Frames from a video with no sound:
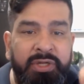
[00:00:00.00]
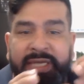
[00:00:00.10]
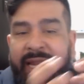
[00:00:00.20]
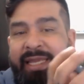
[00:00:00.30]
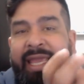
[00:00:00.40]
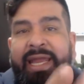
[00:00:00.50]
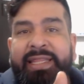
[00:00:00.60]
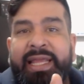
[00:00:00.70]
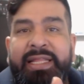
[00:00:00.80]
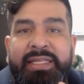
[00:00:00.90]
O sea, el
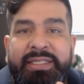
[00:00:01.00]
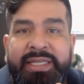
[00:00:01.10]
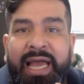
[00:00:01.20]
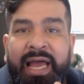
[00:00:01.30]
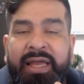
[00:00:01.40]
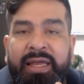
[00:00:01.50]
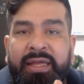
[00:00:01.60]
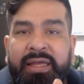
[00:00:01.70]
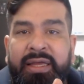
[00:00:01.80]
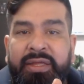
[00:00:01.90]
kernel ya
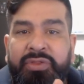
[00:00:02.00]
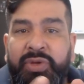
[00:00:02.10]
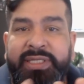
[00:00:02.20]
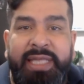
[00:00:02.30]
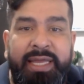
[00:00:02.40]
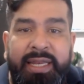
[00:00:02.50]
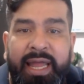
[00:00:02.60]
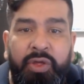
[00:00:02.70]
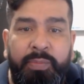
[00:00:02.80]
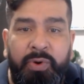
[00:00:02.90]
no está
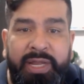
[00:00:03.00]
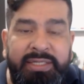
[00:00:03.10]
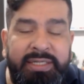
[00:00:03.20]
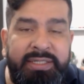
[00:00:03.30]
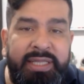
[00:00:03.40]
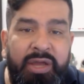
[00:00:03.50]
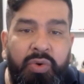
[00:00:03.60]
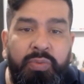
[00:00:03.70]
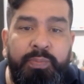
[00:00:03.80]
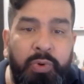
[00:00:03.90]
aislado porque
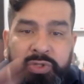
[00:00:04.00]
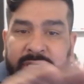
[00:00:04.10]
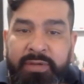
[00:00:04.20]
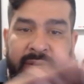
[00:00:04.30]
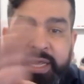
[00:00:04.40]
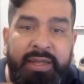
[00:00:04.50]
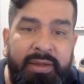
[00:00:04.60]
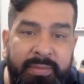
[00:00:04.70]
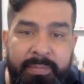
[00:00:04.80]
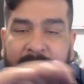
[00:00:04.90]
existe un posible
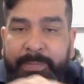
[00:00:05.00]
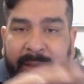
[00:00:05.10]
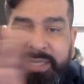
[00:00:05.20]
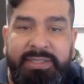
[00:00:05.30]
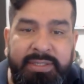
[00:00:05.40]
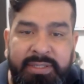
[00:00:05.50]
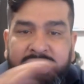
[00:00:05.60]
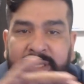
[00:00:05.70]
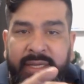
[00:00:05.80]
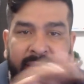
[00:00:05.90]
bypass
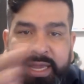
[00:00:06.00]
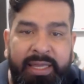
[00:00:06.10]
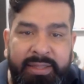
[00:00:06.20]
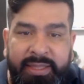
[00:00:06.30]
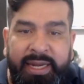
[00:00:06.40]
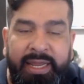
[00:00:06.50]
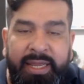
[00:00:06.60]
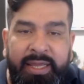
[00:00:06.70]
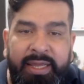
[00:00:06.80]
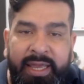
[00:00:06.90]

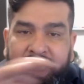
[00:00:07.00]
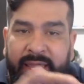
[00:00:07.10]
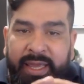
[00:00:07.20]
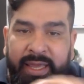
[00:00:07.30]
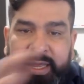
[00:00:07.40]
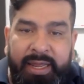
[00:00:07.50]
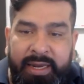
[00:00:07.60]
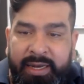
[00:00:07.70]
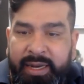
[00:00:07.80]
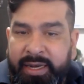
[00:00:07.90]
entre
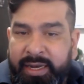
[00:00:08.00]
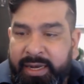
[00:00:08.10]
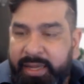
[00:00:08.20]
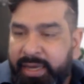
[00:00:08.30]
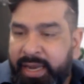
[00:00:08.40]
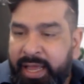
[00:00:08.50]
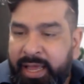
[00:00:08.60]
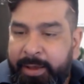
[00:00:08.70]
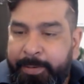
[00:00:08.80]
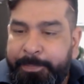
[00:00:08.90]
el,
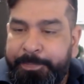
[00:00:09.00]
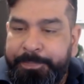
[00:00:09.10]
la,